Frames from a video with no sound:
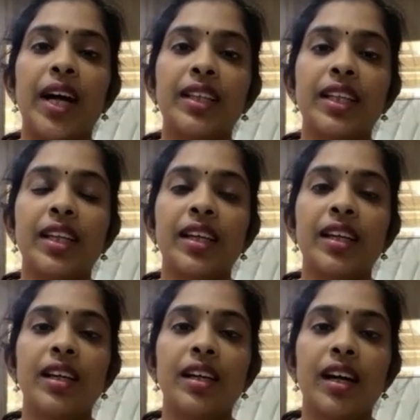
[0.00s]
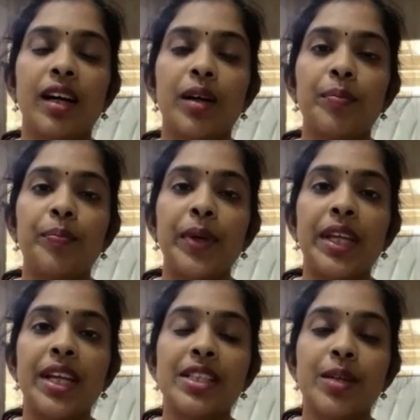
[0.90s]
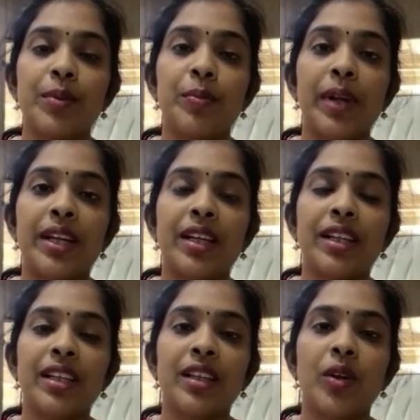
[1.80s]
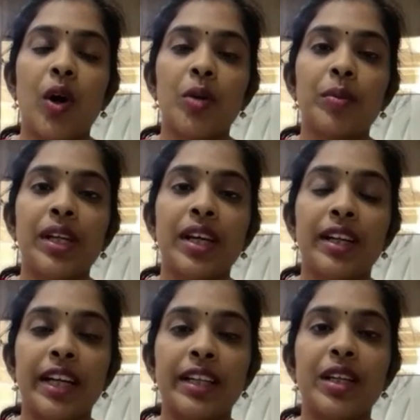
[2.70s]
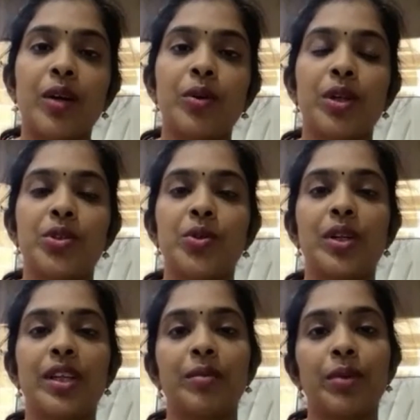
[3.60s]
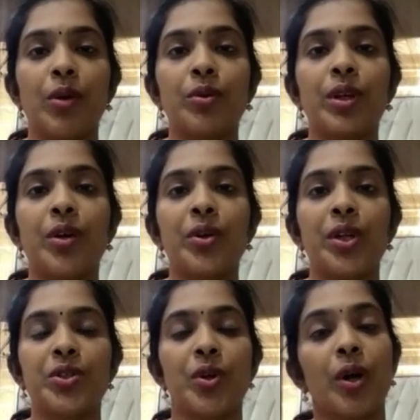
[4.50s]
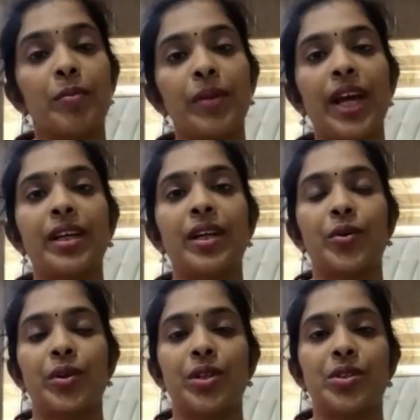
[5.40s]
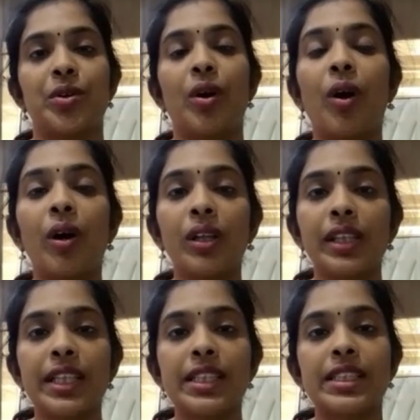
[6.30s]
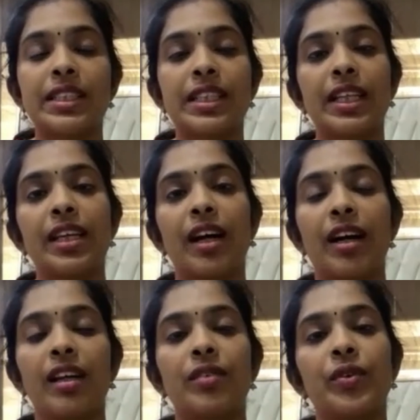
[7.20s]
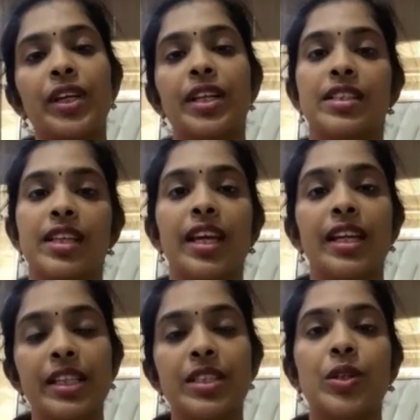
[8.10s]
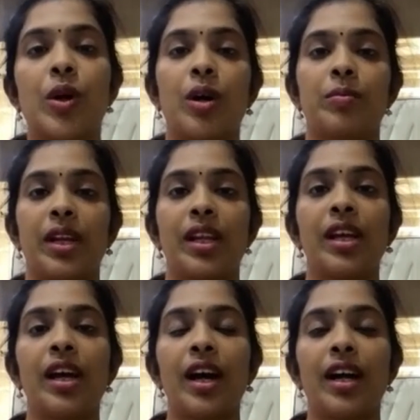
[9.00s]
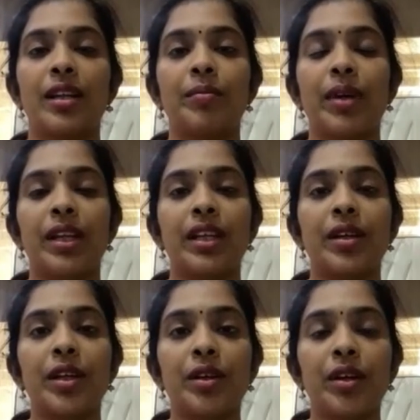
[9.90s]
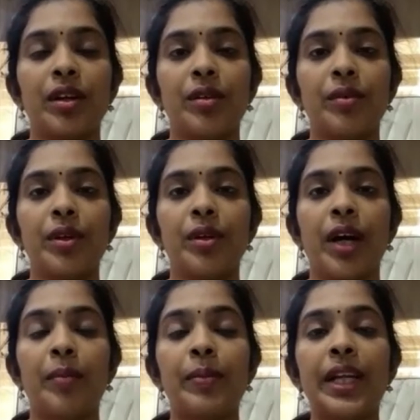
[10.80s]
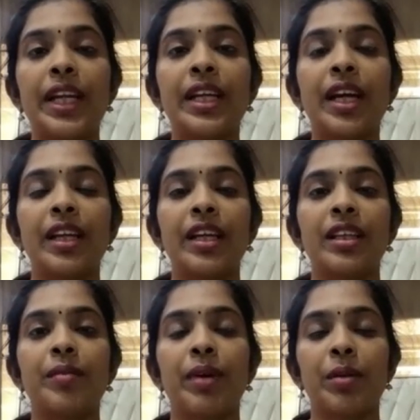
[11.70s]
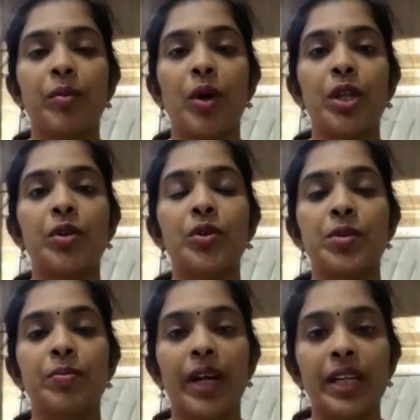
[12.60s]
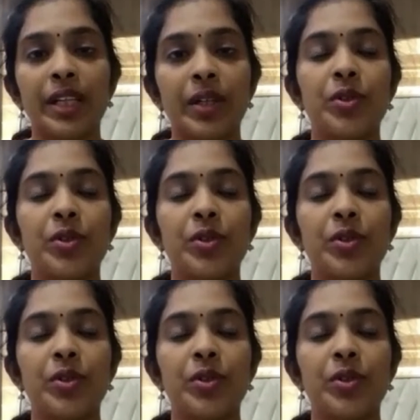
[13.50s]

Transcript: అది ఆ పీరియడ్స్ అప్పుడు బ్లడ్ అనేది నార్మల్ గా రెడ్ గా ఉండొచ్చు లేదా బ్రౌన్ గా ఉండొచ్చు ఆర్ బ్లాక్ గా ఉండొచ్చు ఆల్ దీస్ త్రీ ఆర్ వీ కెన్ సే ఇట్ ఈస్ నార్మల్ అంటే మనకి ఆ బ్లీడింగ్ అనేది మన బాడీ నుంచి బయటకి